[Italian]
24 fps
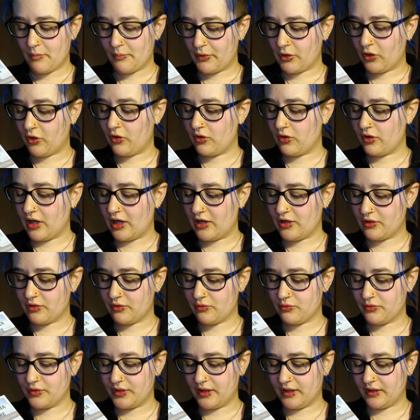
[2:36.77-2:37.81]
Però
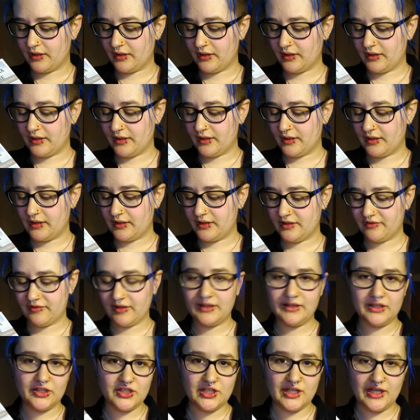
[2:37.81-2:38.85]
alcuni
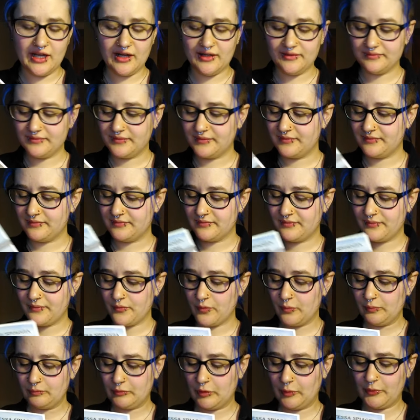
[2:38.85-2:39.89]
difetti ce li ha,
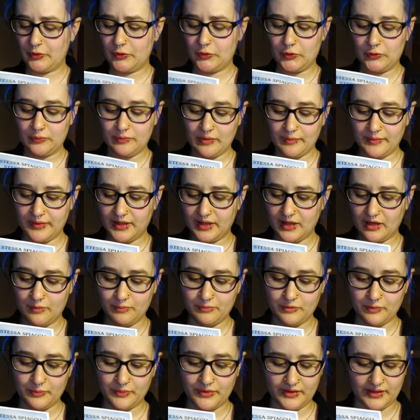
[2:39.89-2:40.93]
un po' per colpa mia,
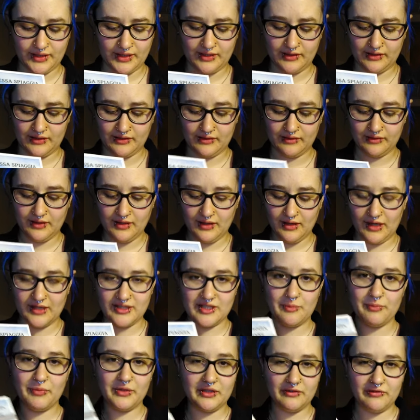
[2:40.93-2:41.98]
un po' perché è
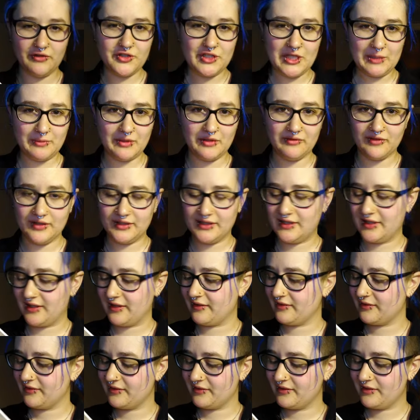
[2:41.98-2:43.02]
sempre difficile
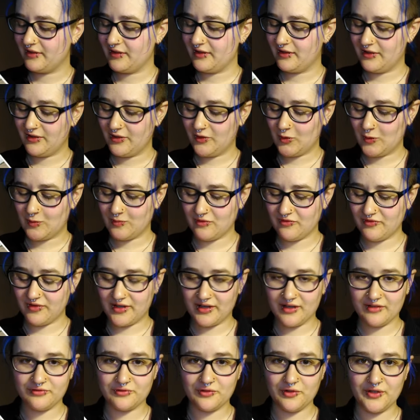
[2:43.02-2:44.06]
prevedere come
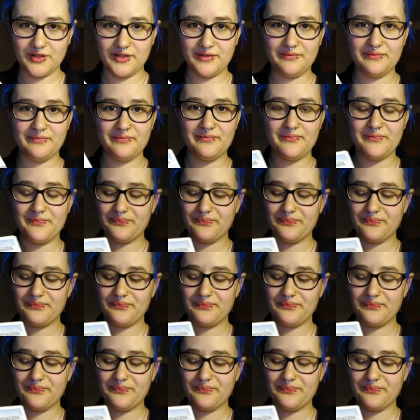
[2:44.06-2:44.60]
verrà fuori